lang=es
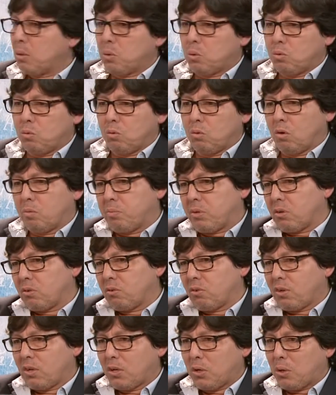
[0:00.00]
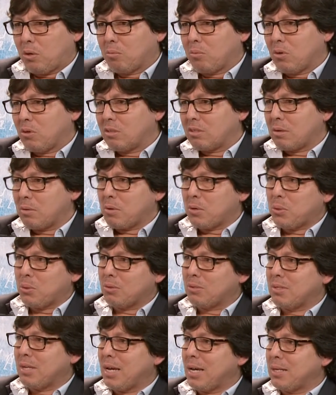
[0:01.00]
tuvo profesores como Luis
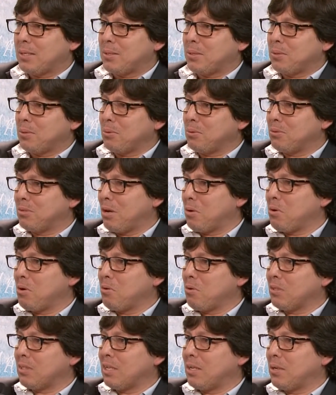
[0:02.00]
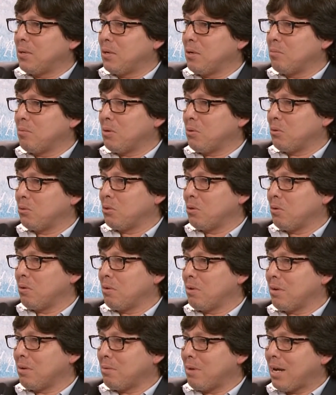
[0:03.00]
Alberto Sánchez, un sabio botánico como Augusto
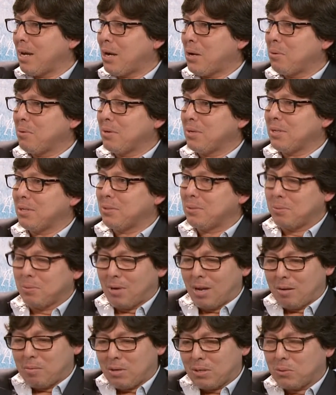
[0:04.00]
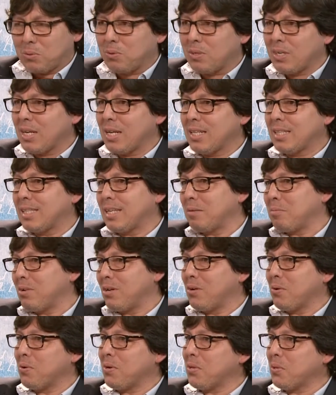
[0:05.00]
Weberbauer, estuvo Alberto Ureta,
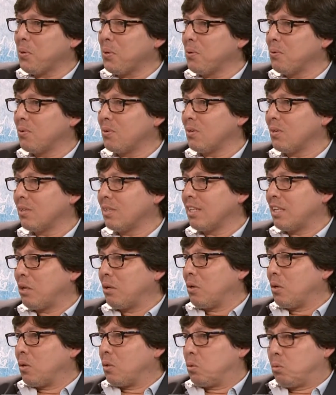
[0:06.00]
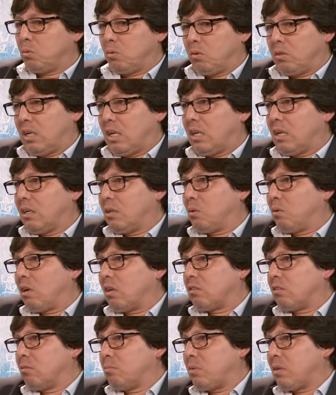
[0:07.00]
Emilio Guidobro. Tuvo una
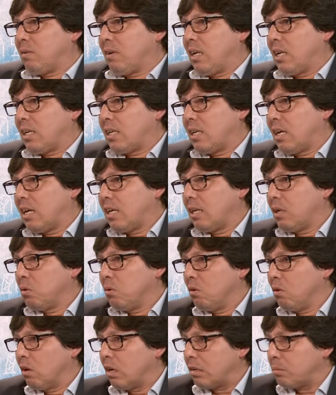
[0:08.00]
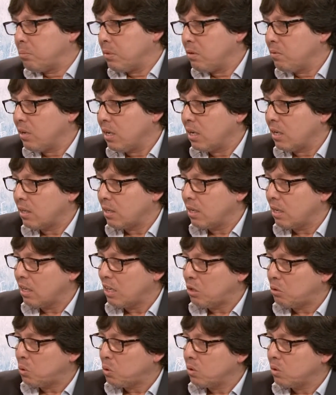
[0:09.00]
educación privilegiada en un hogar
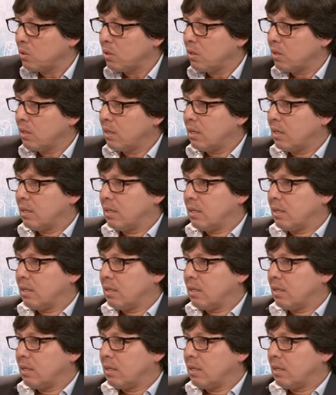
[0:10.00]
privilegiado, ¿no? Mm